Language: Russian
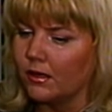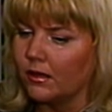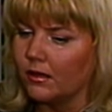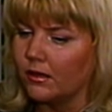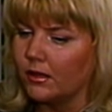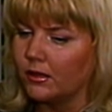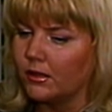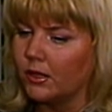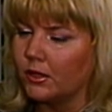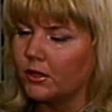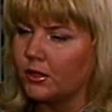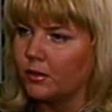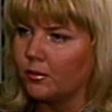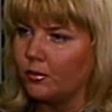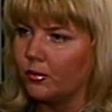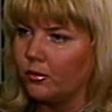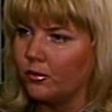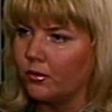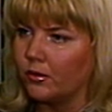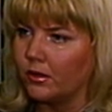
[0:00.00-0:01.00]
достаточно
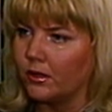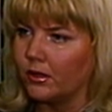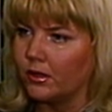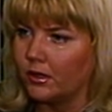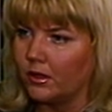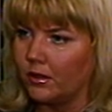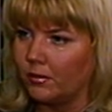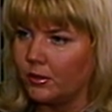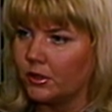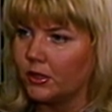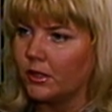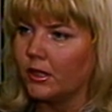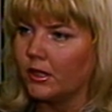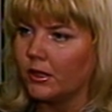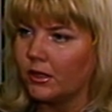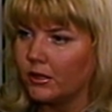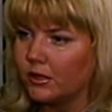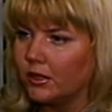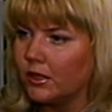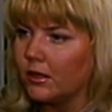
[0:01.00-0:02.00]
плотные экономические
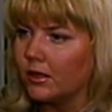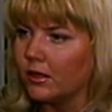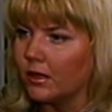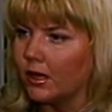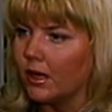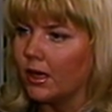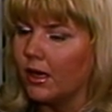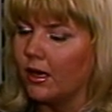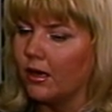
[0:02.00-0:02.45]
отношения.